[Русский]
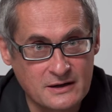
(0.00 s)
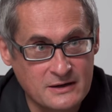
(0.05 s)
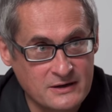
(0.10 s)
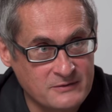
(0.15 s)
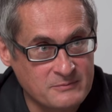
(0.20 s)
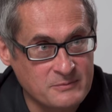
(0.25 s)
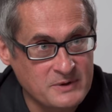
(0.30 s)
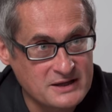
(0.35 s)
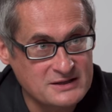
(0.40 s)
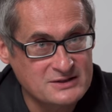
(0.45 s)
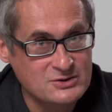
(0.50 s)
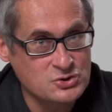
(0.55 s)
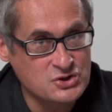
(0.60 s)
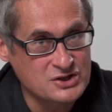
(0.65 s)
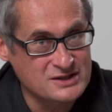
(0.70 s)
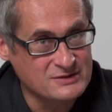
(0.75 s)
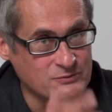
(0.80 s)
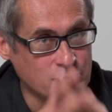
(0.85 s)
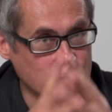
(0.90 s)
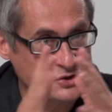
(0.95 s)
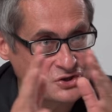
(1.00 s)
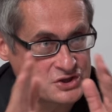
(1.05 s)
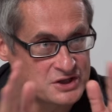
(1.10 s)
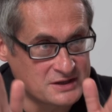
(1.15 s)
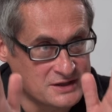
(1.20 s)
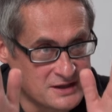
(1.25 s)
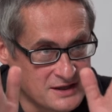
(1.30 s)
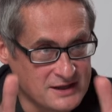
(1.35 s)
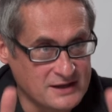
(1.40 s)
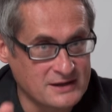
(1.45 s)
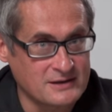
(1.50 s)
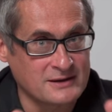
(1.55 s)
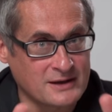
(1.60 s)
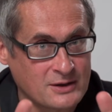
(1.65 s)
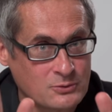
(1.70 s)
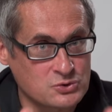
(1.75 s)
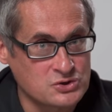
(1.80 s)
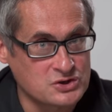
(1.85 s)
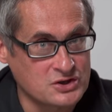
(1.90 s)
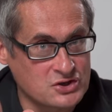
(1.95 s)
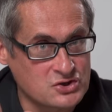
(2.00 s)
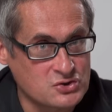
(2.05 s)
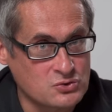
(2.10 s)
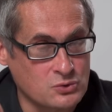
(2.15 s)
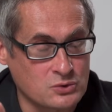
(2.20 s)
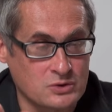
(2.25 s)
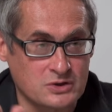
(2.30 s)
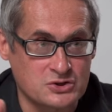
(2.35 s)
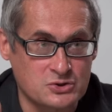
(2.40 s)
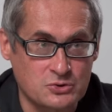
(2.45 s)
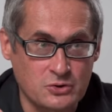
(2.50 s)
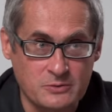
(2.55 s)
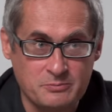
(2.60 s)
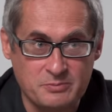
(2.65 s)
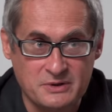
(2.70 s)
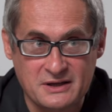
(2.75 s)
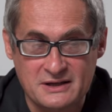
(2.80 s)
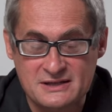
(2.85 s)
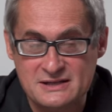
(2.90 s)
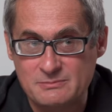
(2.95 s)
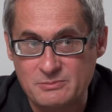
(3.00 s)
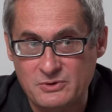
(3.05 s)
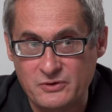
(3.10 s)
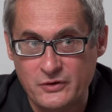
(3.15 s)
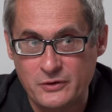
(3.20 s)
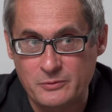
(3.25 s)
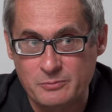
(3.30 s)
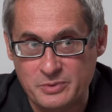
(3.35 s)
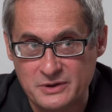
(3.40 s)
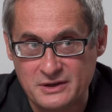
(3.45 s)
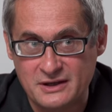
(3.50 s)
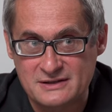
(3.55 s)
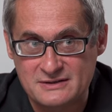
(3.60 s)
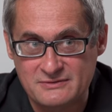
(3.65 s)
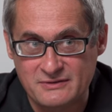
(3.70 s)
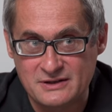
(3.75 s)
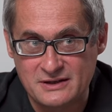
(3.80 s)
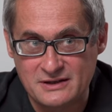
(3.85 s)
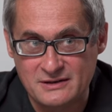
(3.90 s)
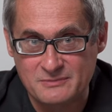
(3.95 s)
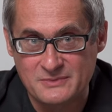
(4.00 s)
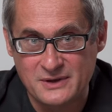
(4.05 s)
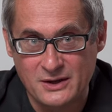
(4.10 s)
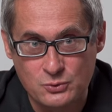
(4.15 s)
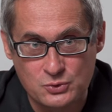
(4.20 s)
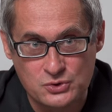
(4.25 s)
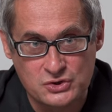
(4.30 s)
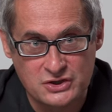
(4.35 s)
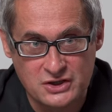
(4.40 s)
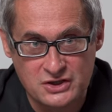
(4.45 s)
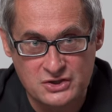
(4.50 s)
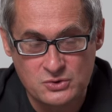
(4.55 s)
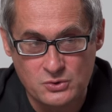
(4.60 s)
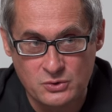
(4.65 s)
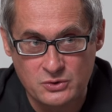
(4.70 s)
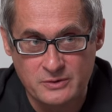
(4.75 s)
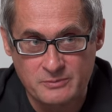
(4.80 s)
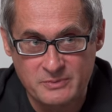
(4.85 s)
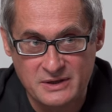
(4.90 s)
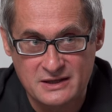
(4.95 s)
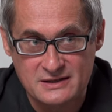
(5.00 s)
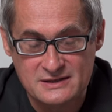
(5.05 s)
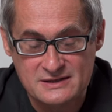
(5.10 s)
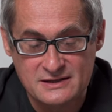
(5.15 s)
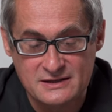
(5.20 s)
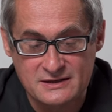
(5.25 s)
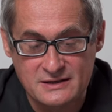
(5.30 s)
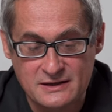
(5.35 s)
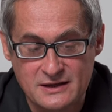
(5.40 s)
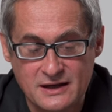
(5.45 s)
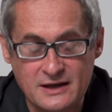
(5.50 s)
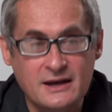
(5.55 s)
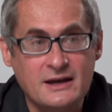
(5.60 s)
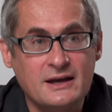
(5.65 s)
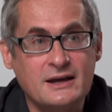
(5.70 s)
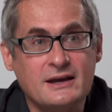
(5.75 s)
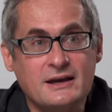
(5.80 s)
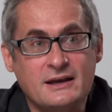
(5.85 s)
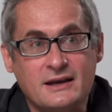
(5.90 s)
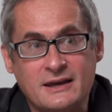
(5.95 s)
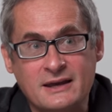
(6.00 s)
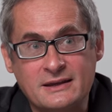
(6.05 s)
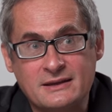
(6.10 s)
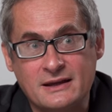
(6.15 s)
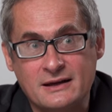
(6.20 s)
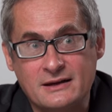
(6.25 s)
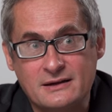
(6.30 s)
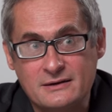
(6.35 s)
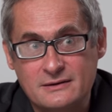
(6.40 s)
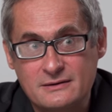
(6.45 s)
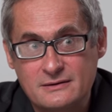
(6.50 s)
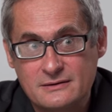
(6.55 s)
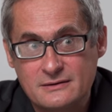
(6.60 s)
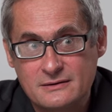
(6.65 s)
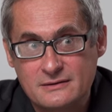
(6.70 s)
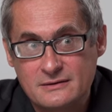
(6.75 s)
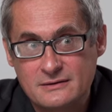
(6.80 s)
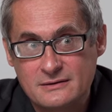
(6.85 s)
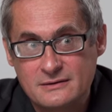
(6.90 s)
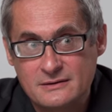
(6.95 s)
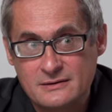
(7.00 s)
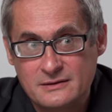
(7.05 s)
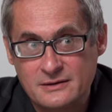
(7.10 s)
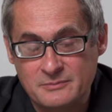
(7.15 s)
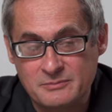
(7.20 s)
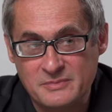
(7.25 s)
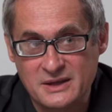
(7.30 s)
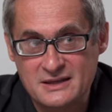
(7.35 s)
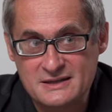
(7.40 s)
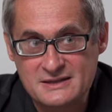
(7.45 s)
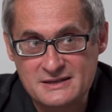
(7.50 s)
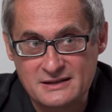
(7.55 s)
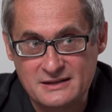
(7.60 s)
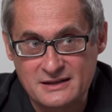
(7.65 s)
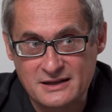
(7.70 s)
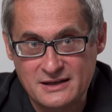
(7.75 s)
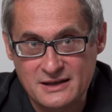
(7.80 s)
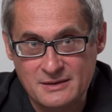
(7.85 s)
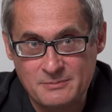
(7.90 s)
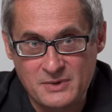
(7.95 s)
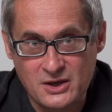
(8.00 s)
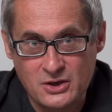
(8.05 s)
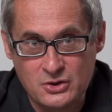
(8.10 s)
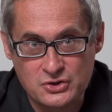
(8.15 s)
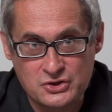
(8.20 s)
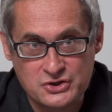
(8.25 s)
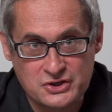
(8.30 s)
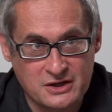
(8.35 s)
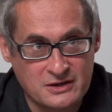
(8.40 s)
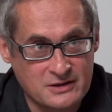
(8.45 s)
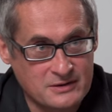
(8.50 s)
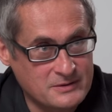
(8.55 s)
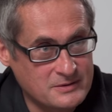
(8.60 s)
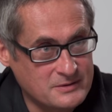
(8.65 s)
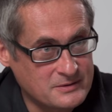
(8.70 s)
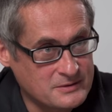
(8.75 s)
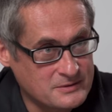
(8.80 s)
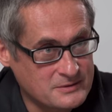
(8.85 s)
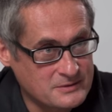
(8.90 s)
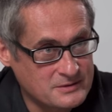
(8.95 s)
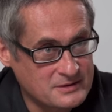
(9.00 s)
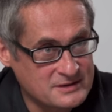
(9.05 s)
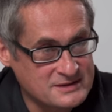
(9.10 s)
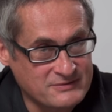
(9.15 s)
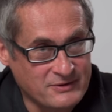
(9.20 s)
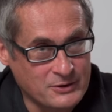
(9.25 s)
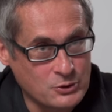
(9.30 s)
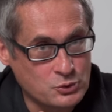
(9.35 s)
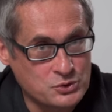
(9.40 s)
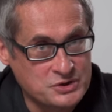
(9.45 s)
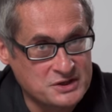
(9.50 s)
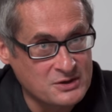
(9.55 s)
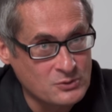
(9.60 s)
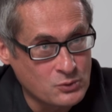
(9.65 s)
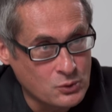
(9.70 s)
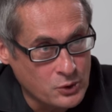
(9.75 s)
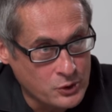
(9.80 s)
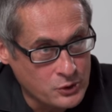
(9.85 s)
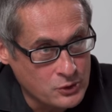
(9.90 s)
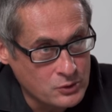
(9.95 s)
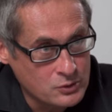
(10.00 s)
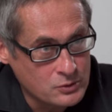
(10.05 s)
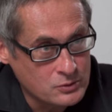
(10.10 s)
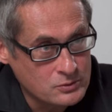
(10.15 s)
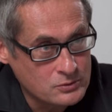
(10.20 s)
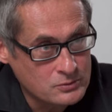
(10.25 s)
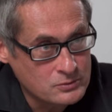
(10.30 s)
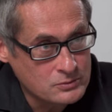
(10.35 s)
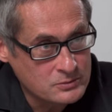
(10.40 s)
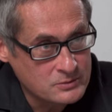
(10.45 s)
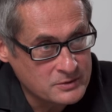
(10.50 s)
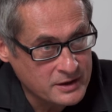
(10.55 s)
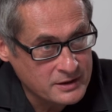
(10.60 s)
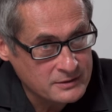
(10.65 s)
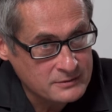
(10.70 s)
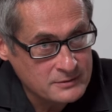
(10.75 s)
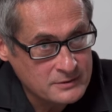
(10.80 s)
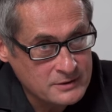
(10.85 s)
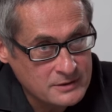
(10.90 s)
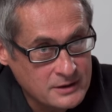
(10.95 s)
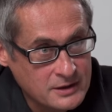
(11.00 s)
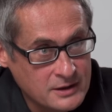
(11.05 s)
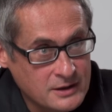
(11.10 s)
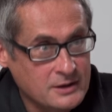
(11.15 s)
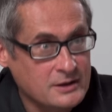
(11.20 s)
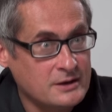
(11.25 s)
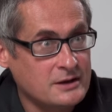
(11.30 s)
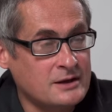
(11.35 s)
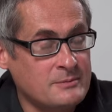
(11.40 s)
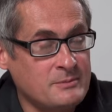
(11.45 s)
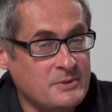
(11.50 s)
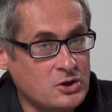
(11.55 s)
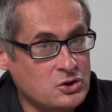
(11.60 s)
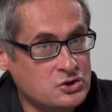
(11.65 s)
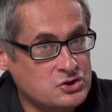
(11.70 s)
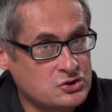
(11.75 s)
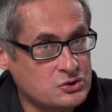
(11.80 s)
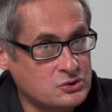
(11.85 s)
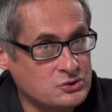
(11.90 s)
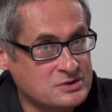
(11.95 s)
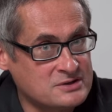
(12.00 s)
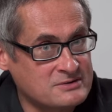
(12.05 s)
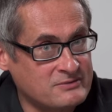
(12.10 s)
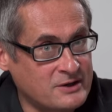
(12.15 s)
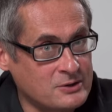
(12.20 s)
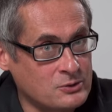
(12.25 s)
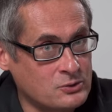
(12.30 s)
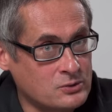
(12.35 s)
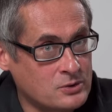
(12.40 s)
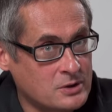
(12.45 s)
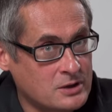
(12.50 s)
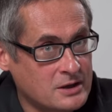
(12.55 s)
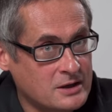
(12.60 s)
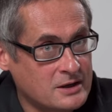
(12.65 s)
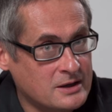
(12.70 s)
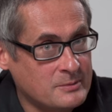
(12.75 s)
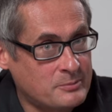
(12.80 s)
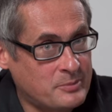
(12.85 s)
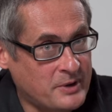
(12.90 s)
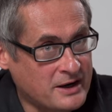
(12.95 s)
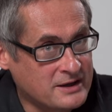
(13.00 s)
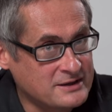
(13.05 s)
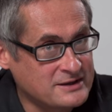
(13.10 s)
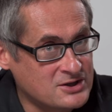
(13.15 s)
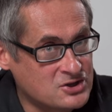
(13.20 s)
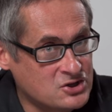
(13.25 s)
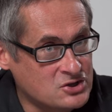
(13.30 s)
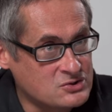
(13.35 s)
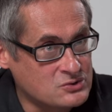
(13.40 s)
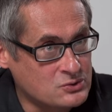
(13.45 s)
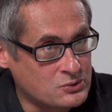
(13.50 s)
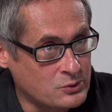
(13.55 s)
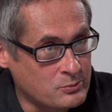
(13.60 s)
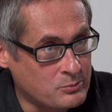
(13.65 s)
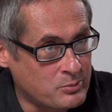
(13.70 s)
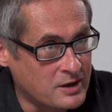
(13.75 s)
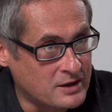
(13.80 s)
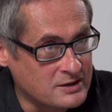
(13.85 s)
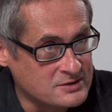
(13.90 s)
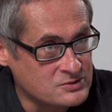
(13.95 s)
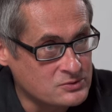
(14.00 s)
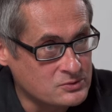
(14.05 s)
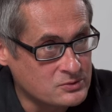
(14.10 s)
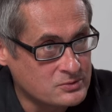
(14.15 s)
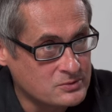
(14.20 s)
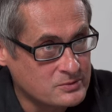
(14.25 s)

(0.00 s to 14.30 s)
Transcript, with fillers: В мире существует четыре научные школы. Что я подразумеваю под названием «научная школа медицины»? Это медицина, имеющая свою теорию, да? имеющую свою практическую базу,